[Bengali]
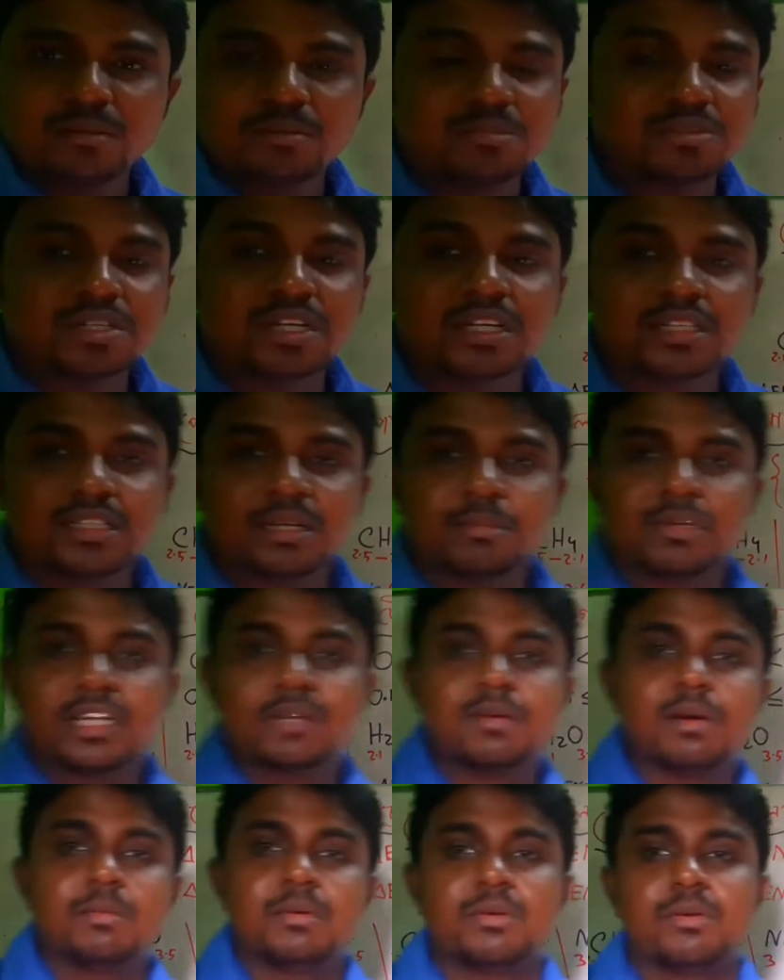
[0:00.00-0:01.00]
বোঝা গেছে আমি
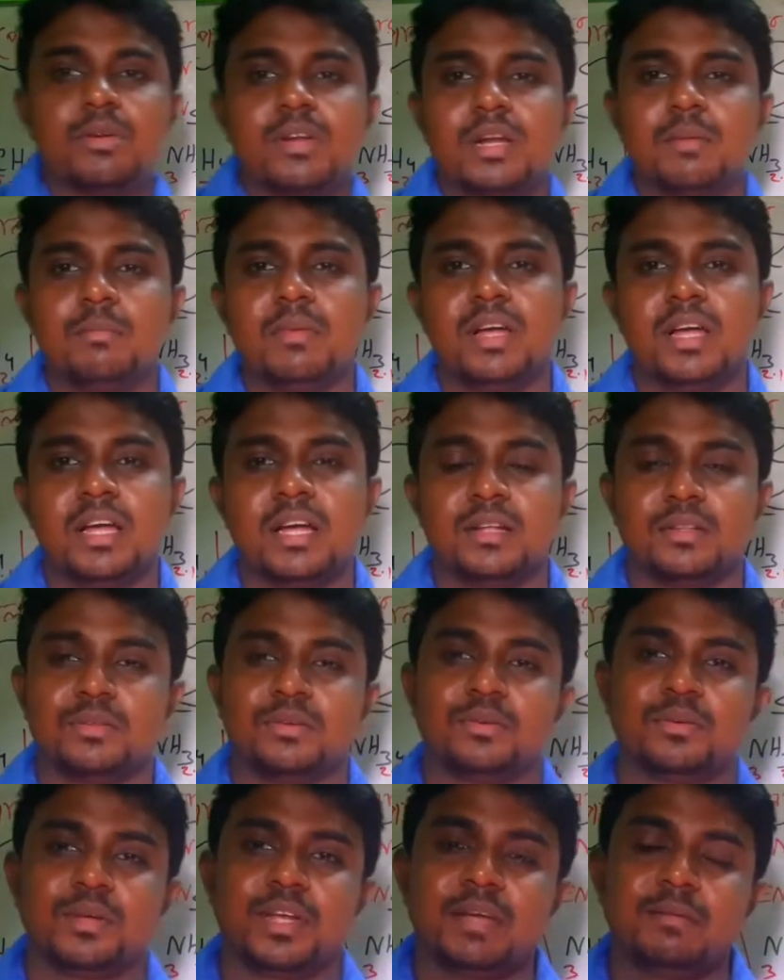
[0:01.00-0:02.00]
কিভাবে করলাম
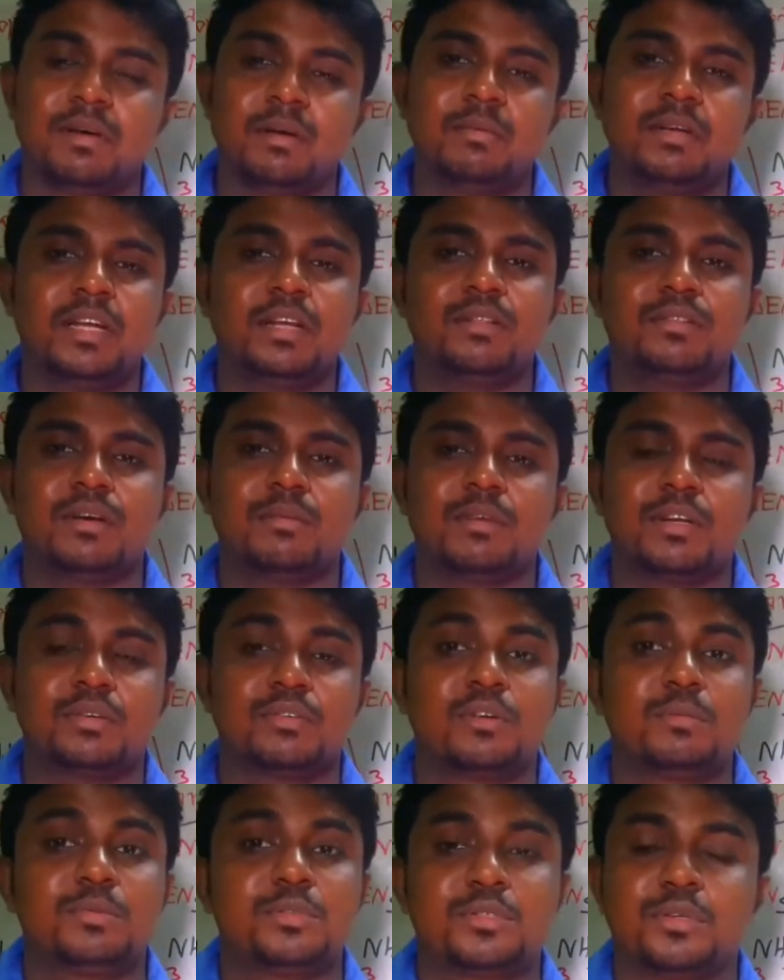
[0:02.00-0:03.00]
তো এইভাবে কিন্তু আমরা খুব